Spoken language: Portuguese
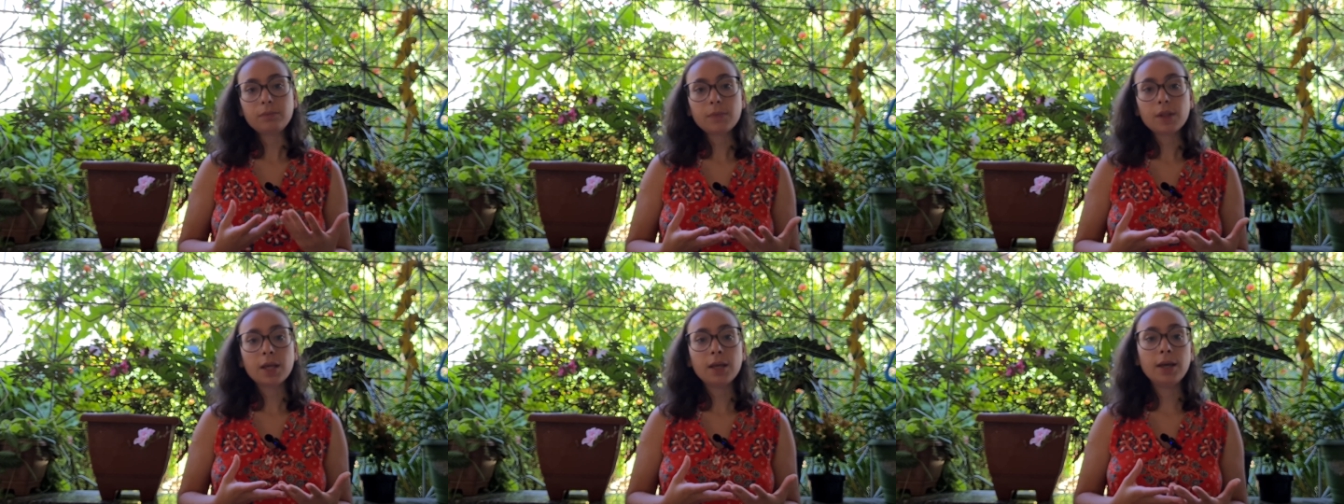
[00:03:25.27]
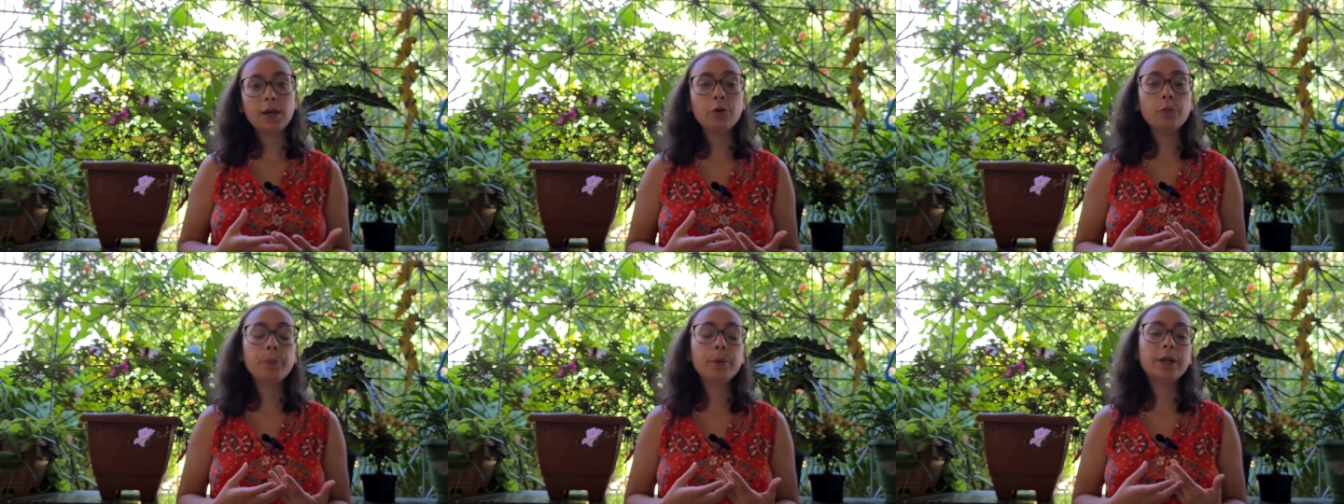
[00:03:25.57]

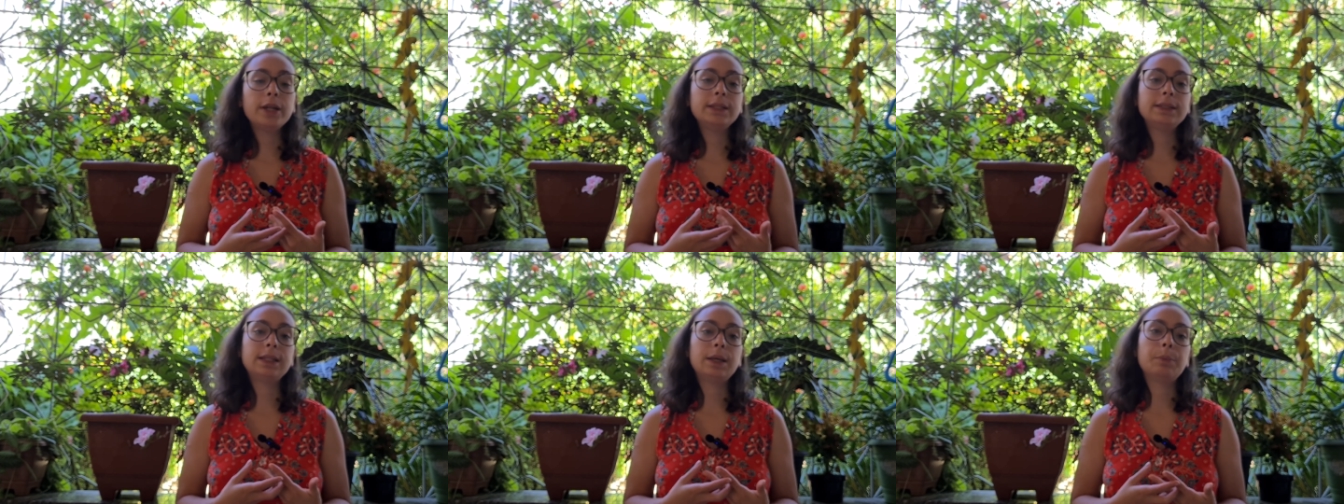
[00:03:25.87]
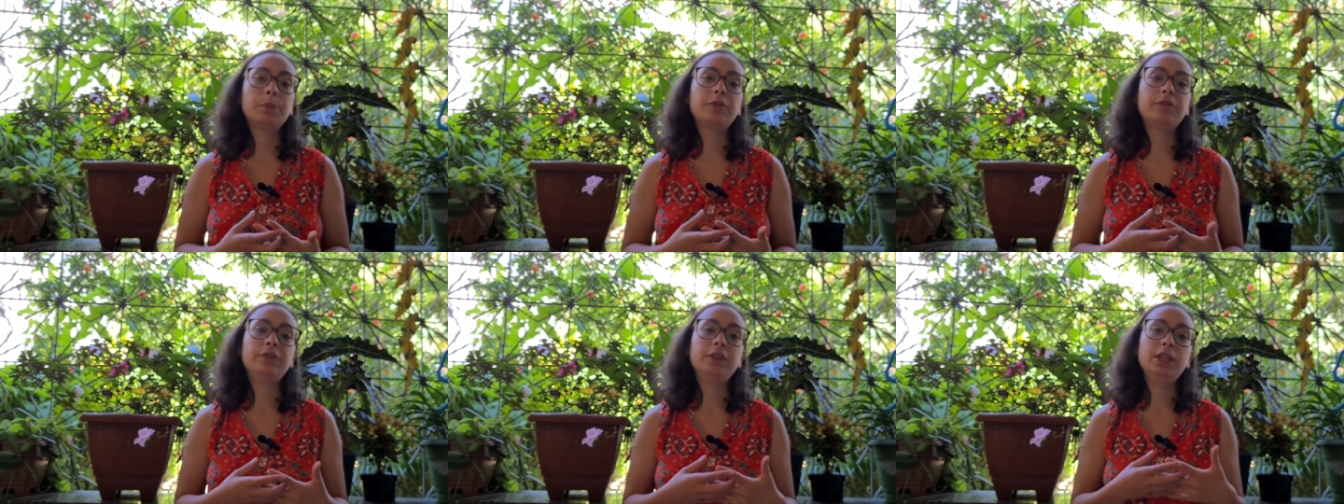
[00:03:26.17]
Eu, por
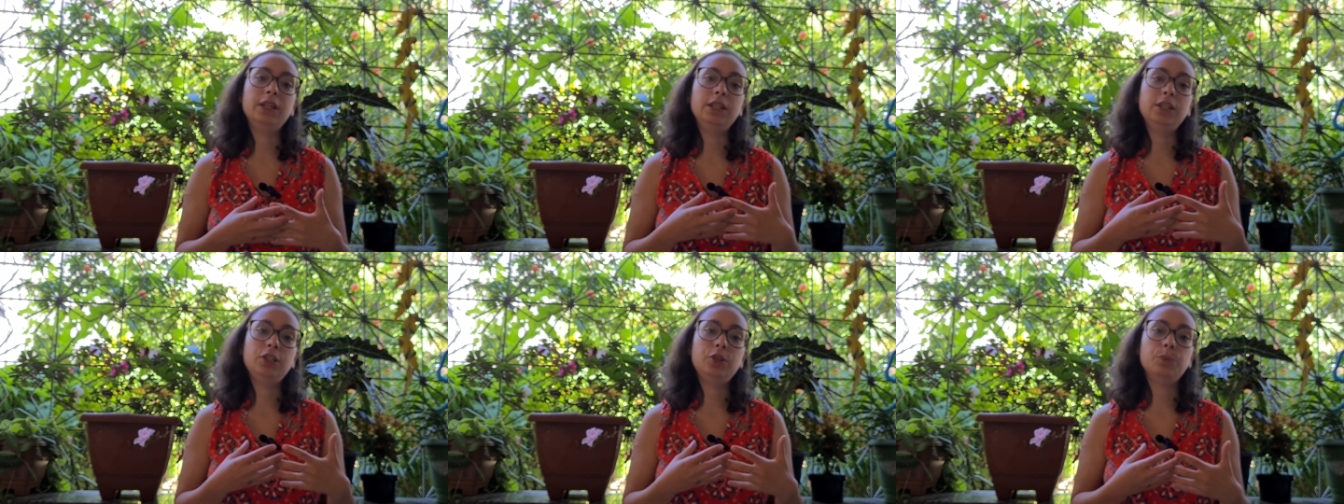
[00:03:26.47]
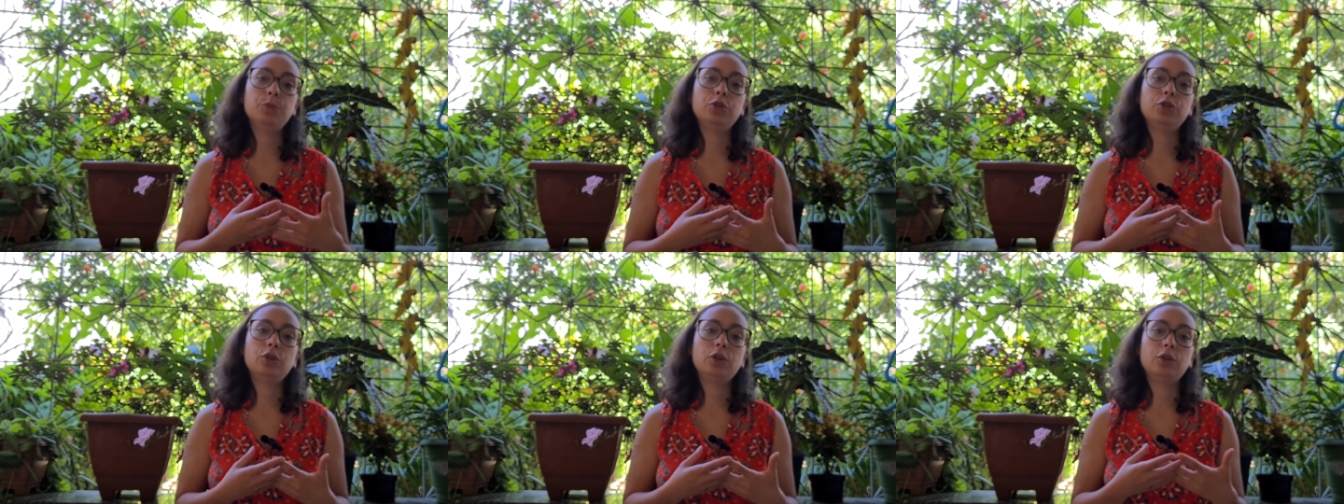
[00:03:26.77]
exemplo, fiz
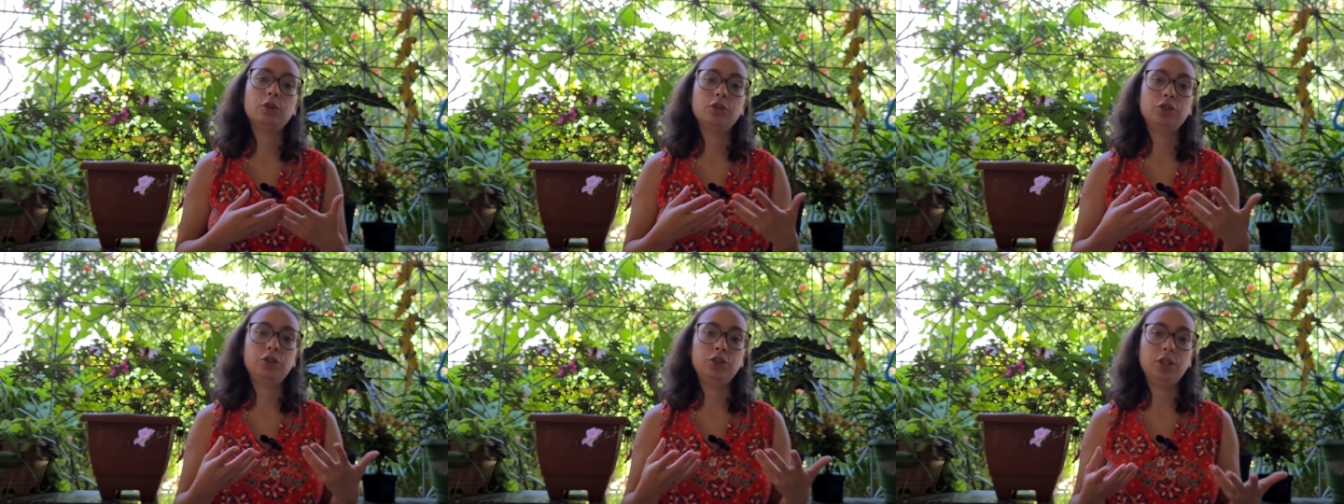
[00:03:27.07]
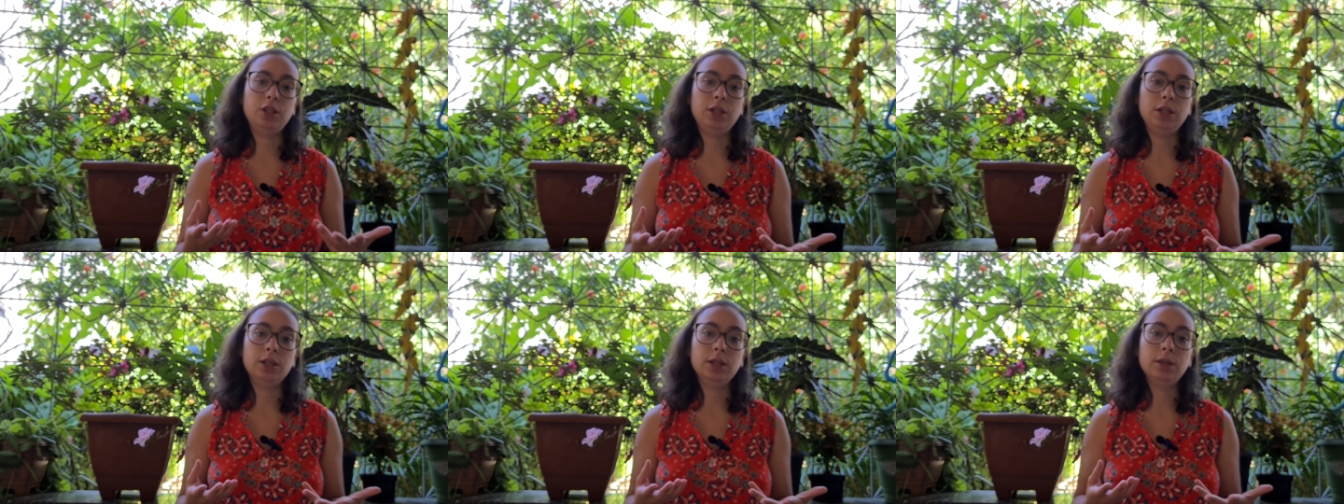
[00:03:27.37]

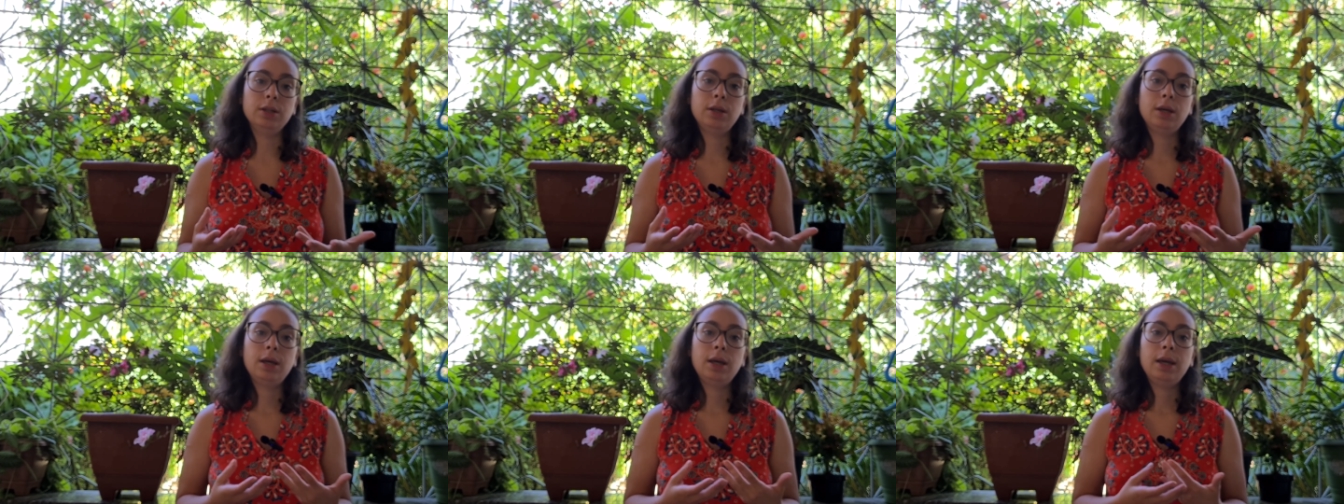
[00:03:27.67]
museologia